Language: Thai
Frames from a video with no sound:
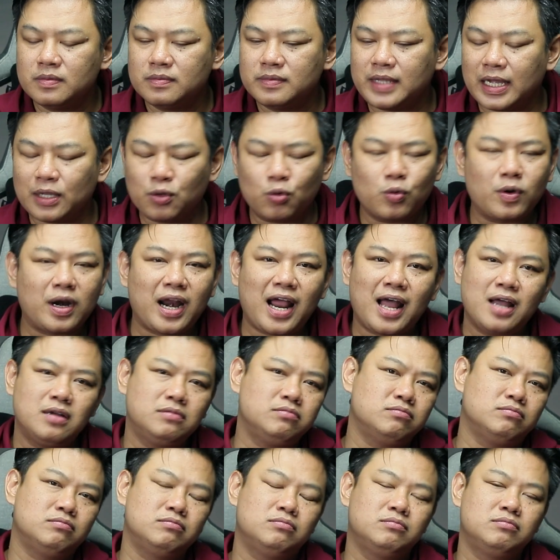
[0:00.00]
แต่ทุกครั้ง
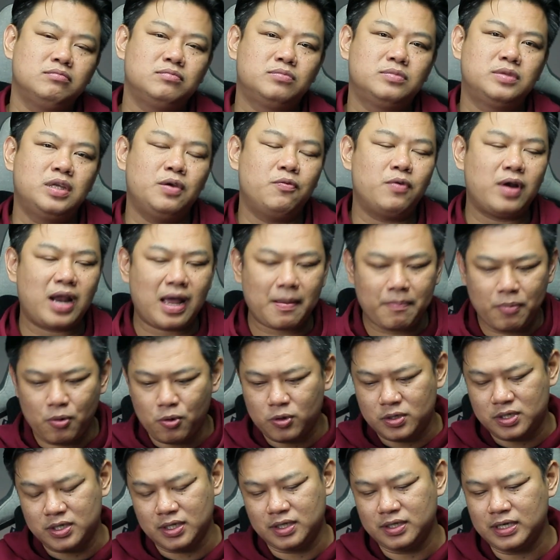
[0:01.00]
ที่เวลา
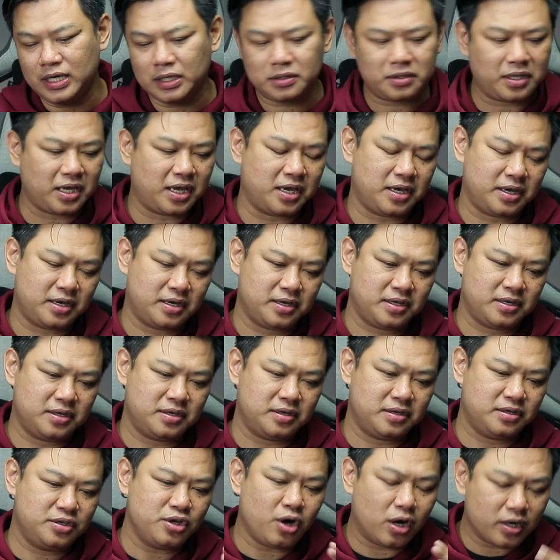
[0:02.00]
พูดถึงนักเตะ
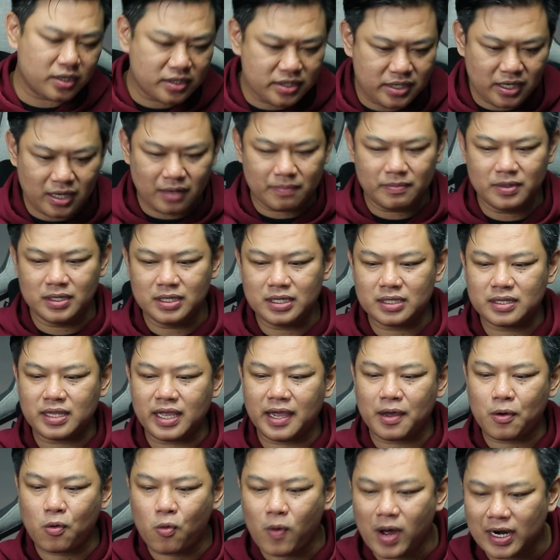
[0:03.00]
ยอดเยี่ยมหรือนัก
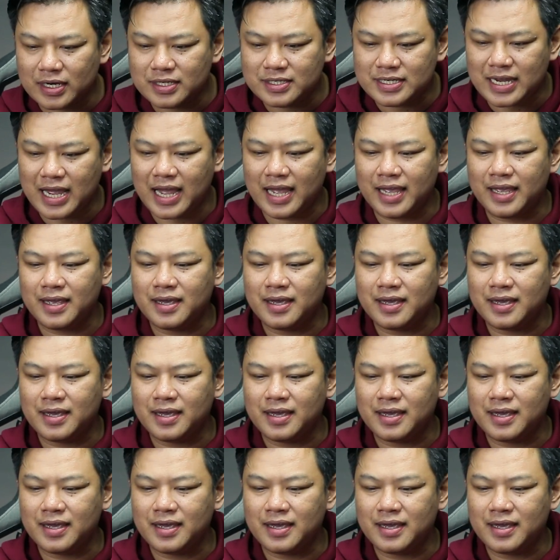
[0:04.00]
เตะขวัญใจ